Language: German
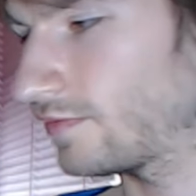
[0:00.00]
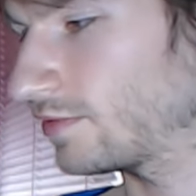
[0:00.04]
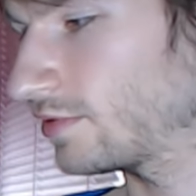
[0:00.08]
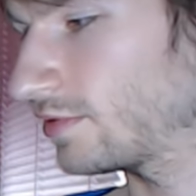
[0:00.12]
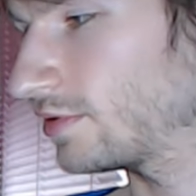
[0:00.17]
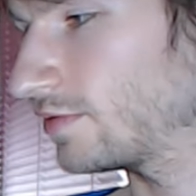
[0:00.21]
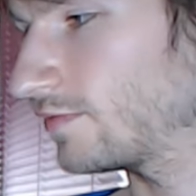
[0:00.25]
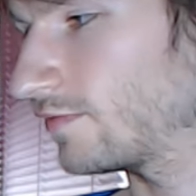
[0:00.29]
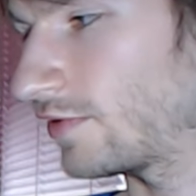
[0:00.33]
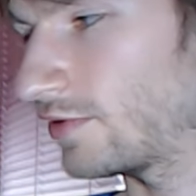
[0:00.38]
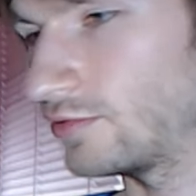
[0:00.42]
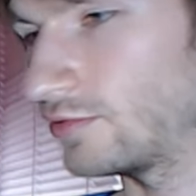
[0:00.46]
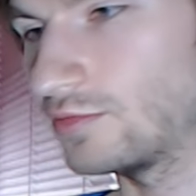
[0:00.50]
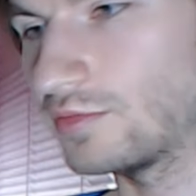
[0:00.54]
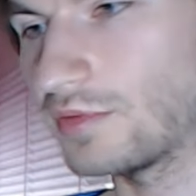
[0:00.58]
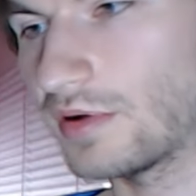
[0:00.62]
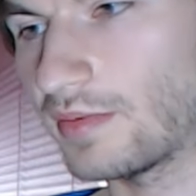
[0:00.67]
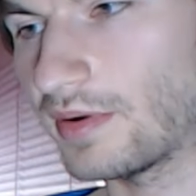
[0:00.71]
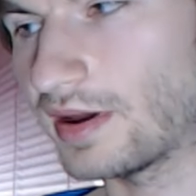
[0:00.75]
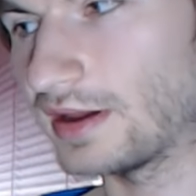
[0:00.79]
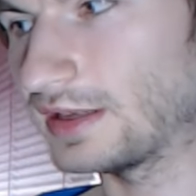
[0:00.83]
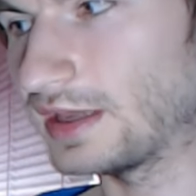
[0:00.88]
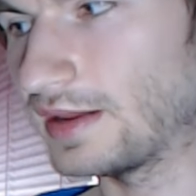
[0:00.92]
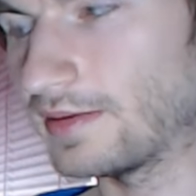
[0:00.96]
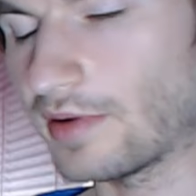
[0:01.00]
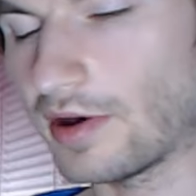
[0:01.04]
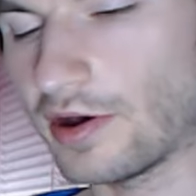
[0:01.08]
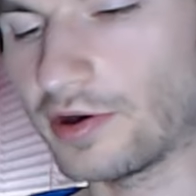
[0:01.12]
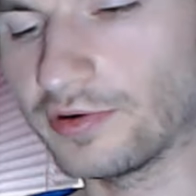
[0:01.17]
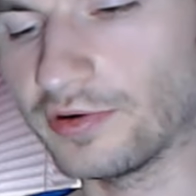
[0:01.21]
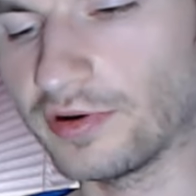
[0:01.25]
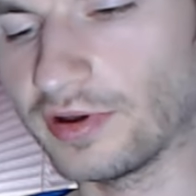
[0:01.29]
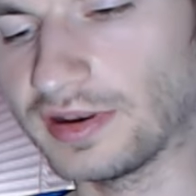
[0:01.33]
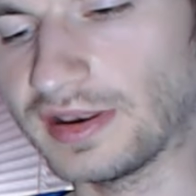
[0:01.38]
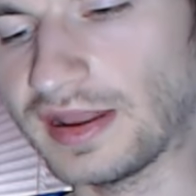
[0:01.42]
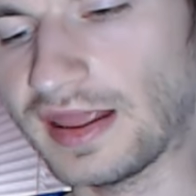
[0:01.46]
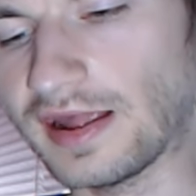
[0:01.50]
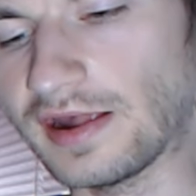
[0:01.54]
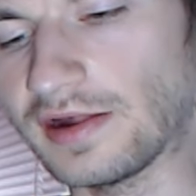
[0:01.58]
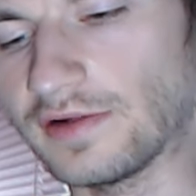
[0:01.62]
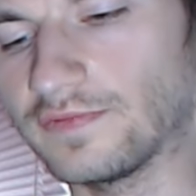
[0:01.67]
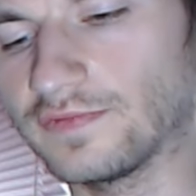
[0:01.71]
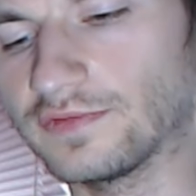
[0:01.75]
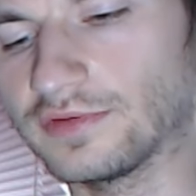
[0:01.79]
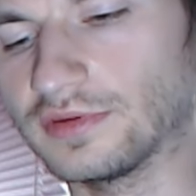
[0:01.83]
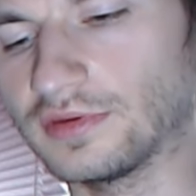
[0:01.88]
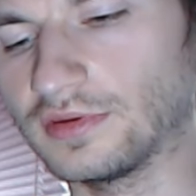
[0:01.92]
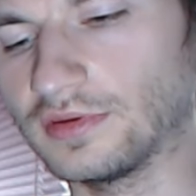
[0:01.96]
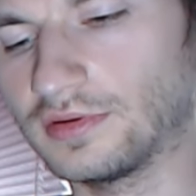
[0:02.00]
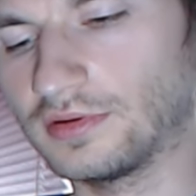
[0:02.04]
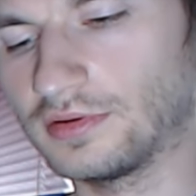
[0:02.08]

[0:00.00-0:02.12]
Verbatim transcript: Versuchen wir bei dem auch noch einen elften.